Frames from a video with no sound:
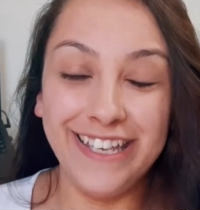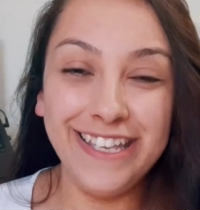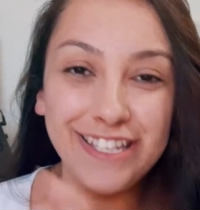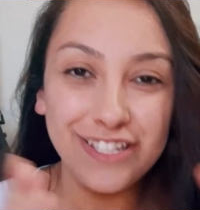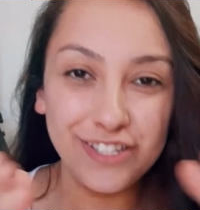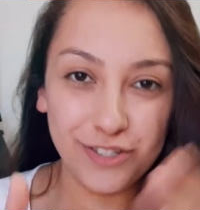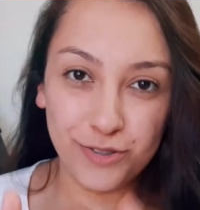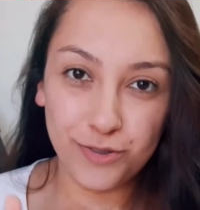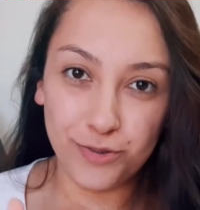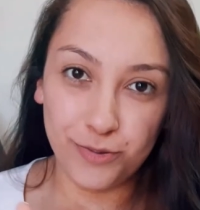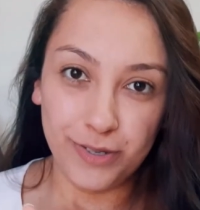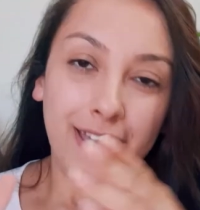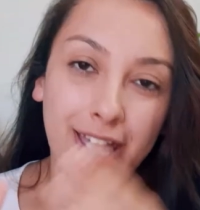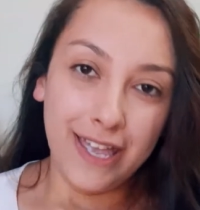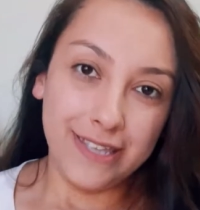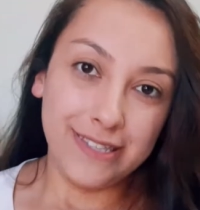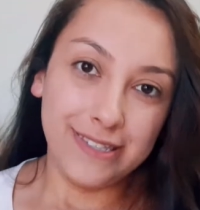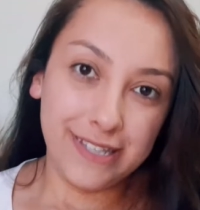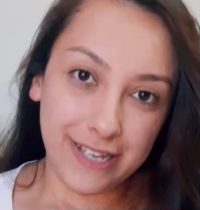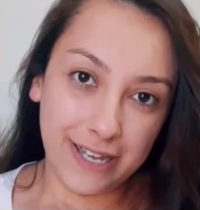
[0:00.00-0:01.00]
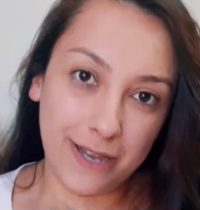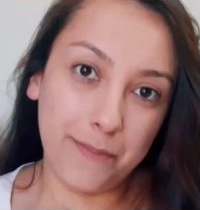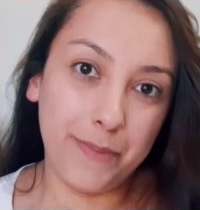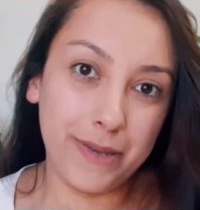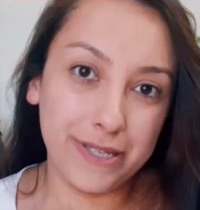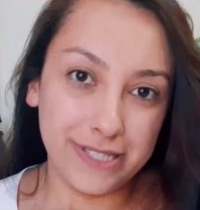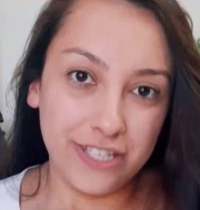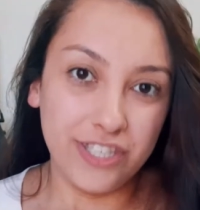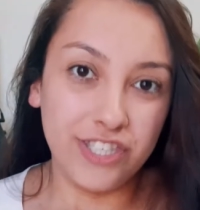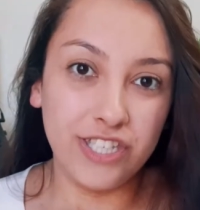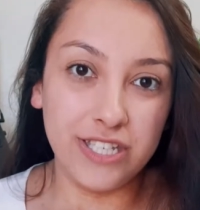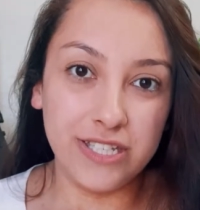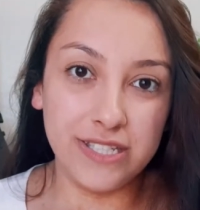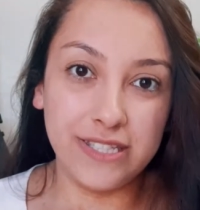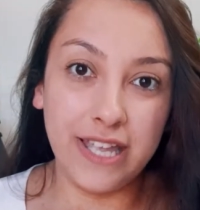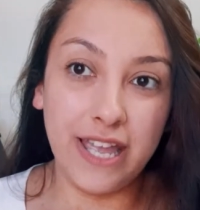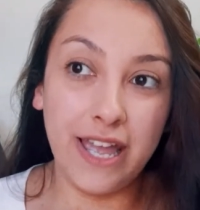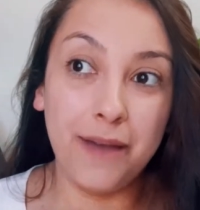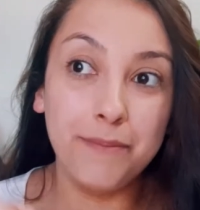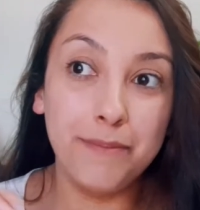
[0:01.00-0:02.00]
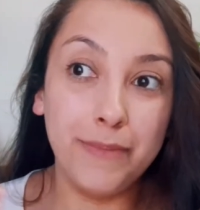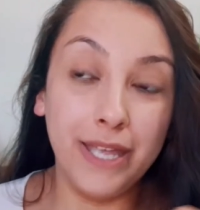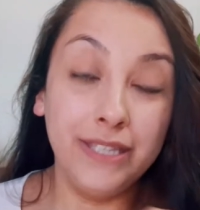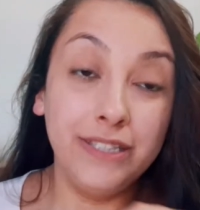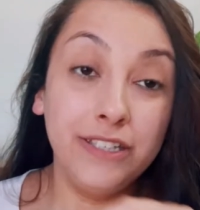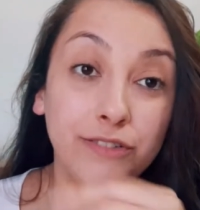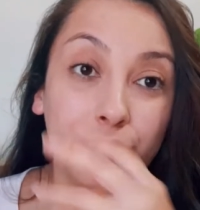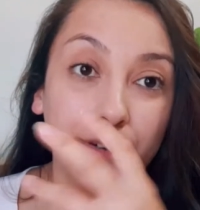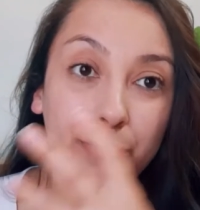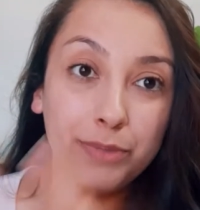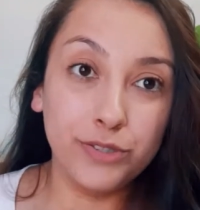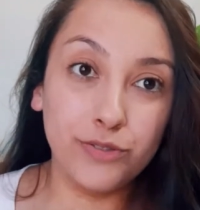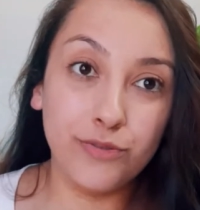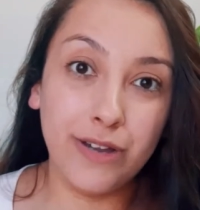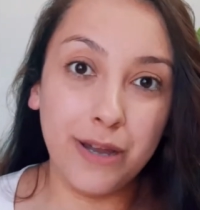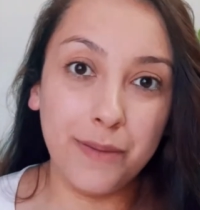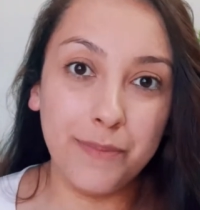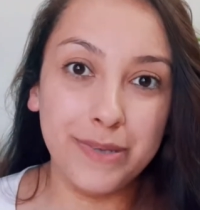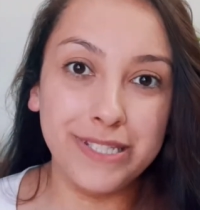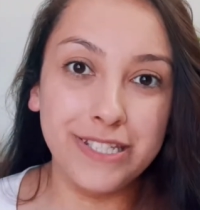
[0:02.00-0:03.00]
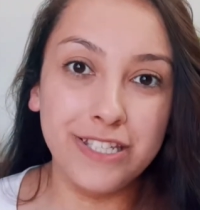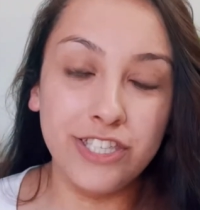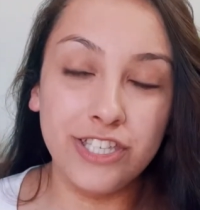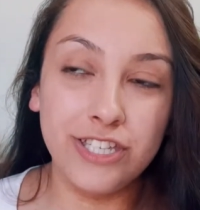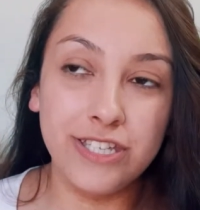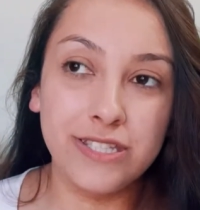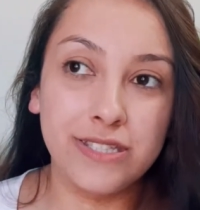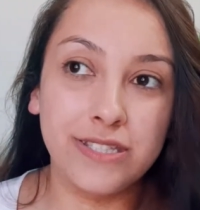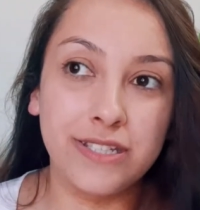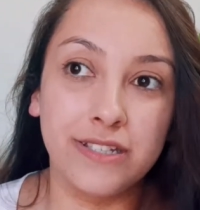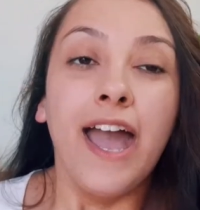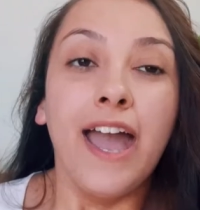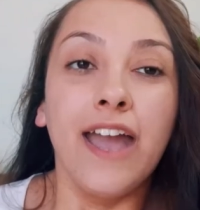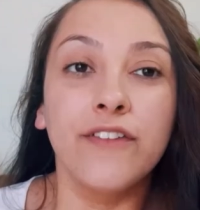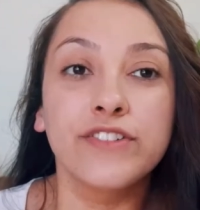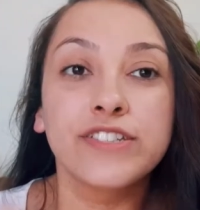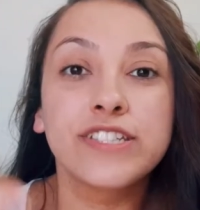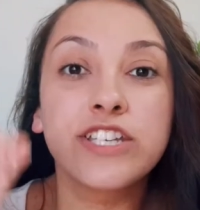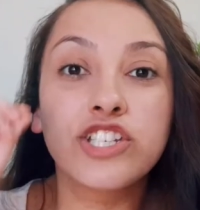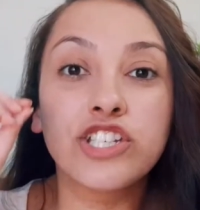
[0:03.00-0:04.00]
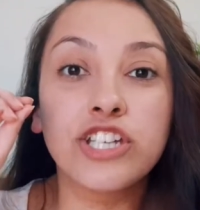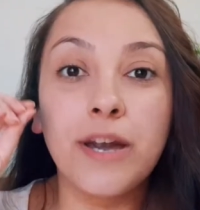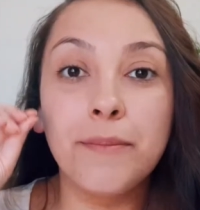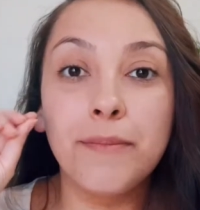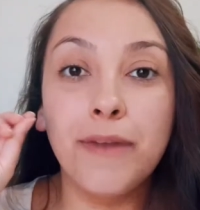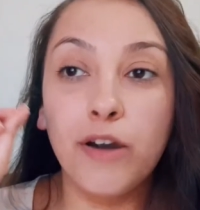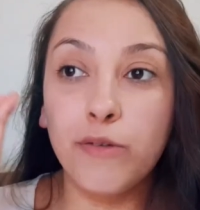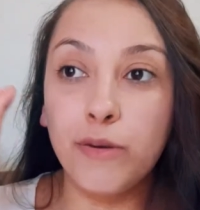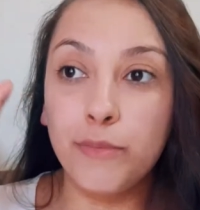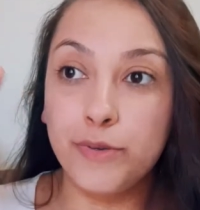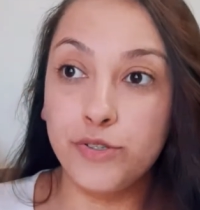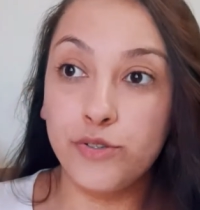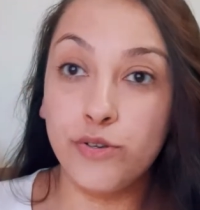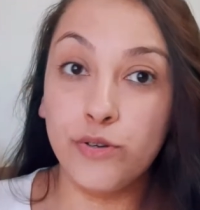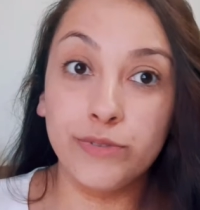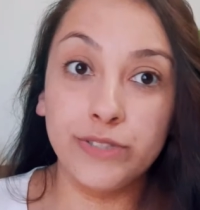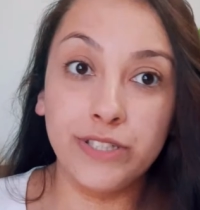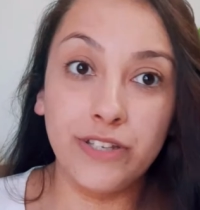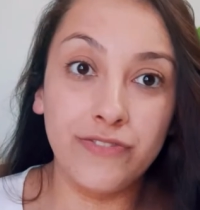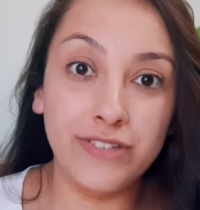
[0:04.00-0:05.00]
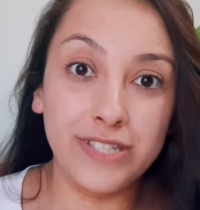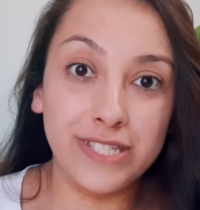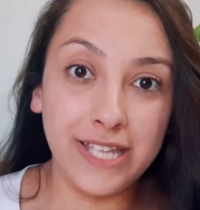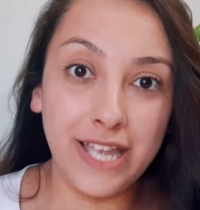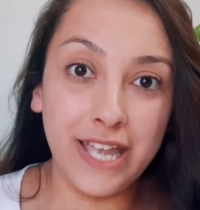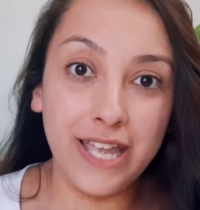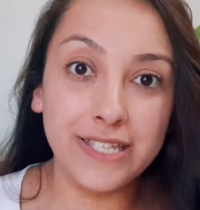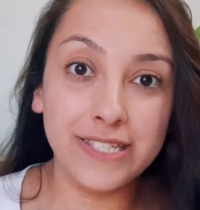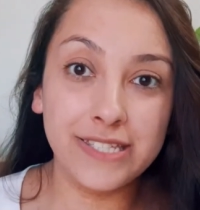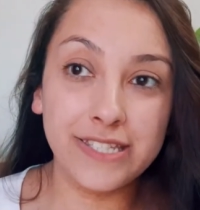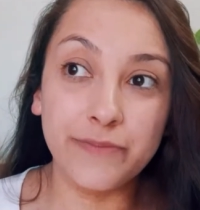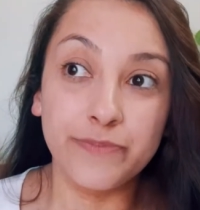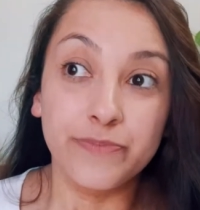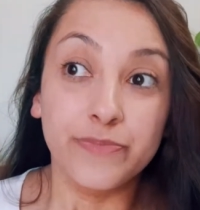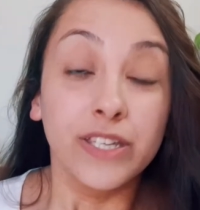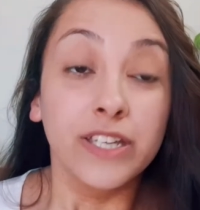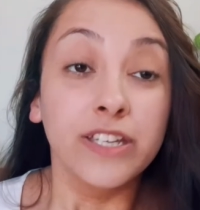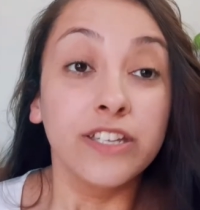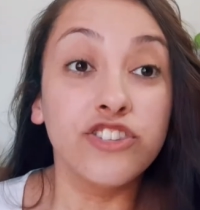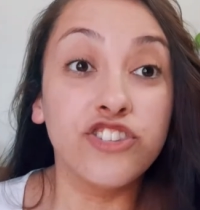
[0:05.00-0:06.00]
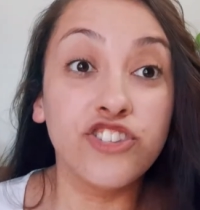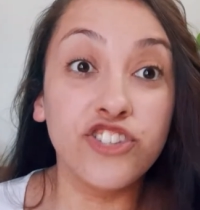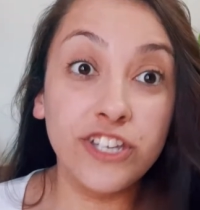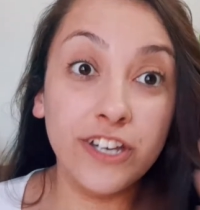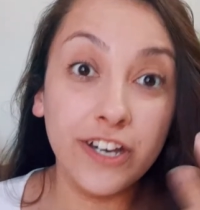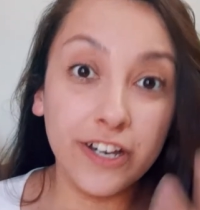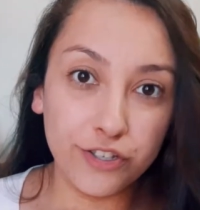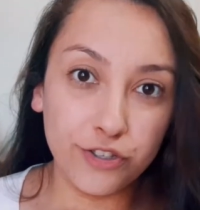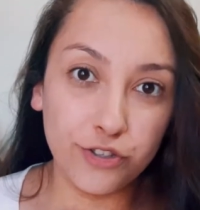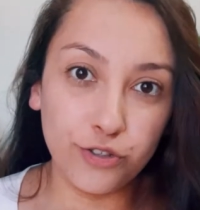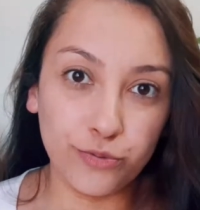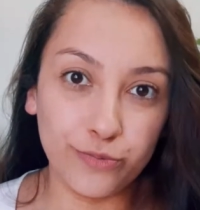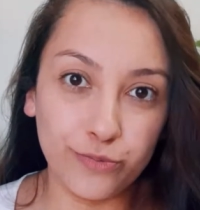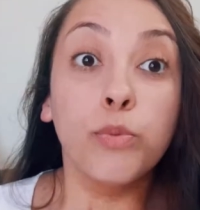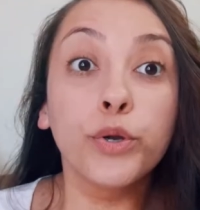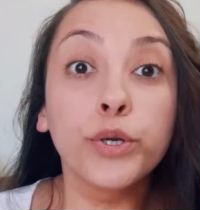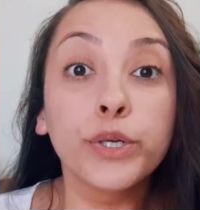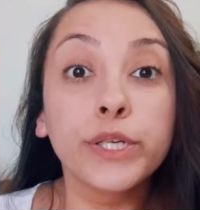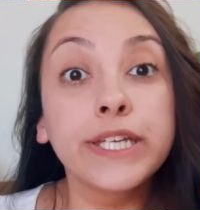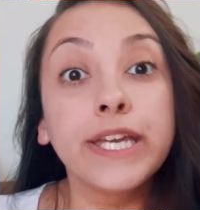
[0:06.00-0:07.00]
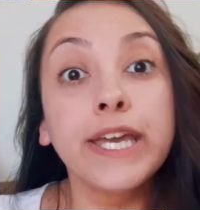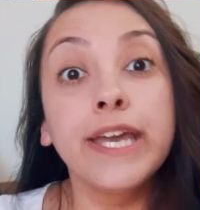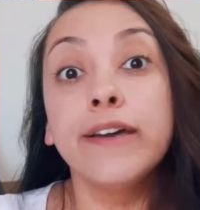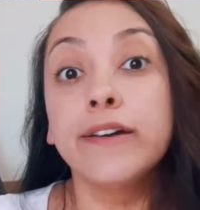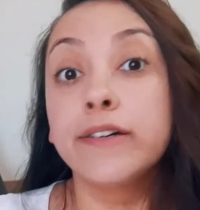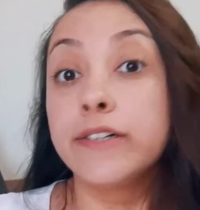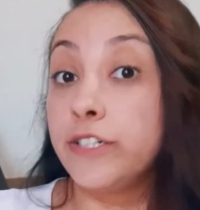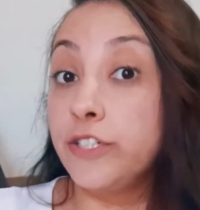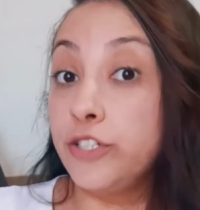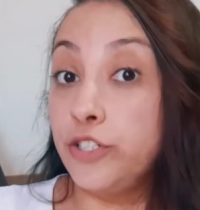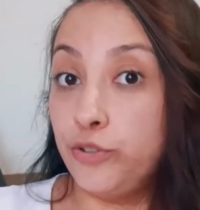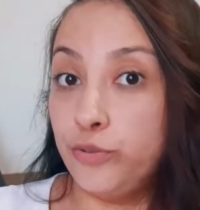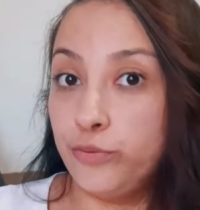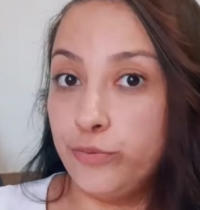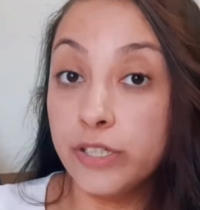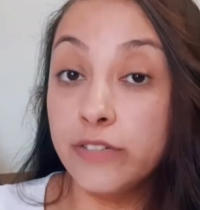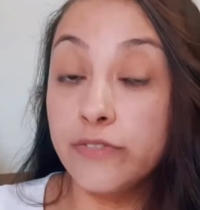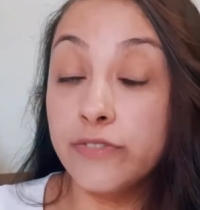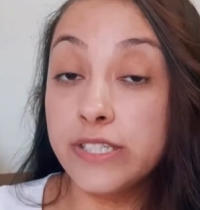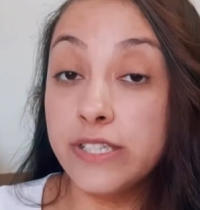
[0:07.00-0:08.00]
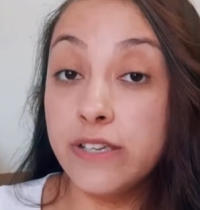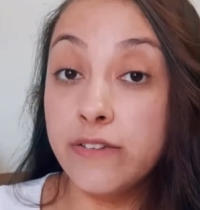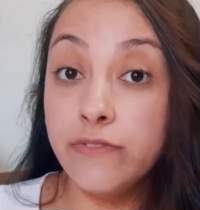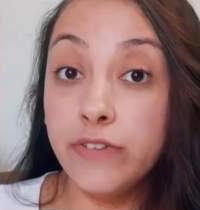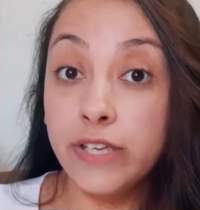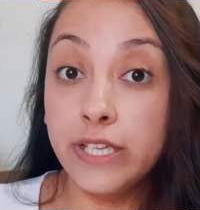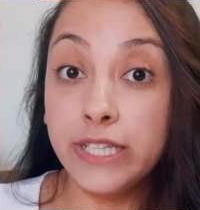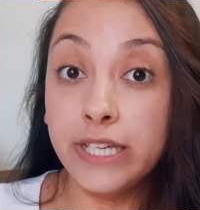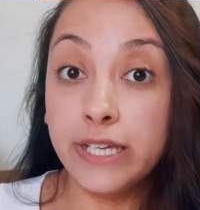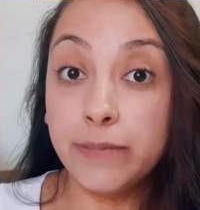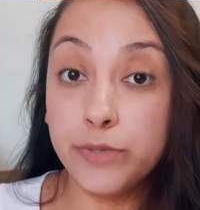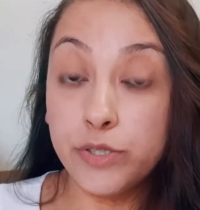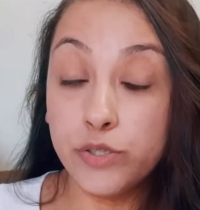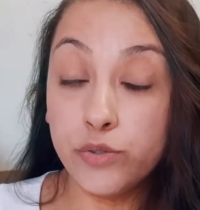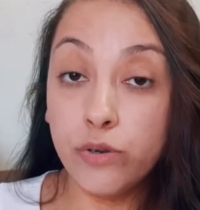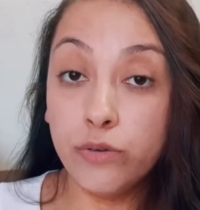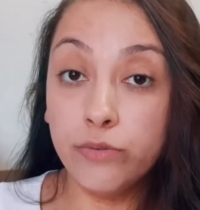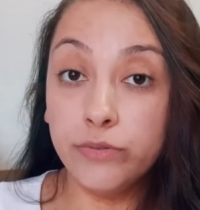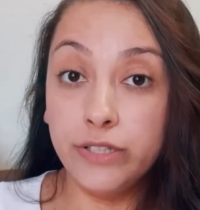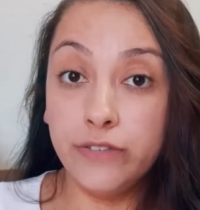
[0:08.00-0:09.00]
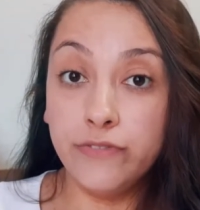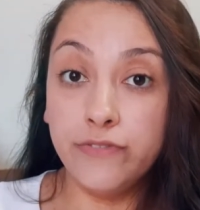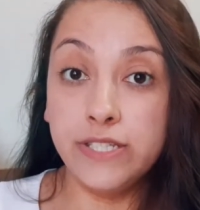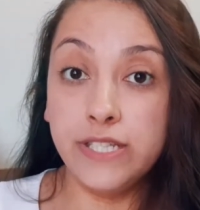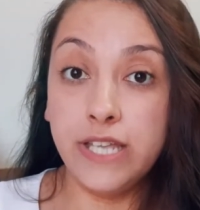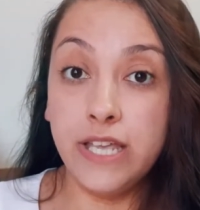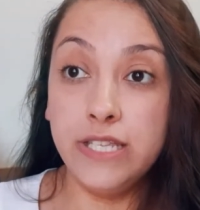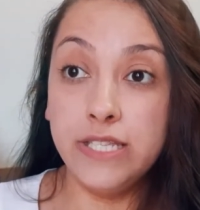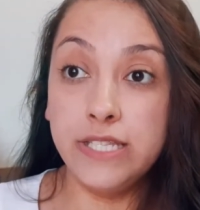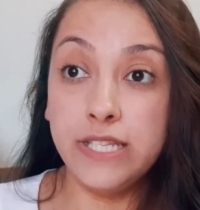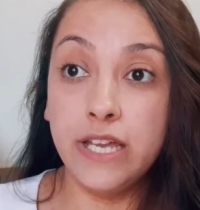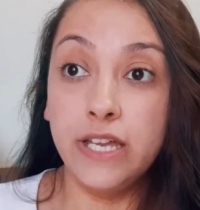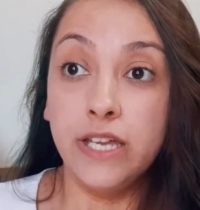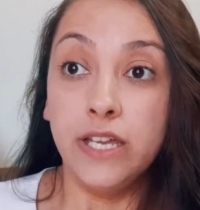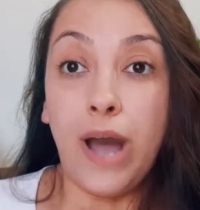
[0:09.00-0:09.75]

Isso é ser capacitista, é a mente de uma pessoa capacitista. É você chamar uma pessoa com deficiência de anjo. Por que anjo? Porque você vê na pessoa com deficiência